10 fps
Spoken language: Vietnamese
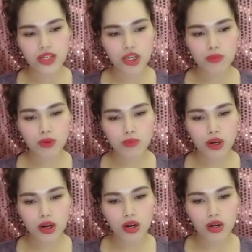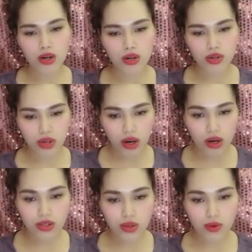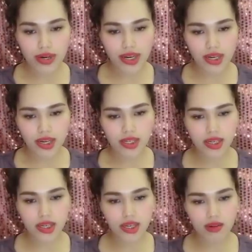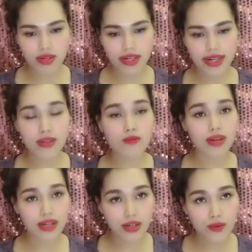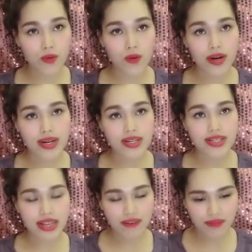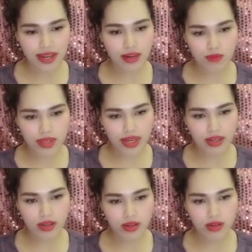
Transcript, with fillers: Trong lúc nó đó tôi có để ý thấy nhiều đứa khác cũng gật gù ra vẻ đồng tình.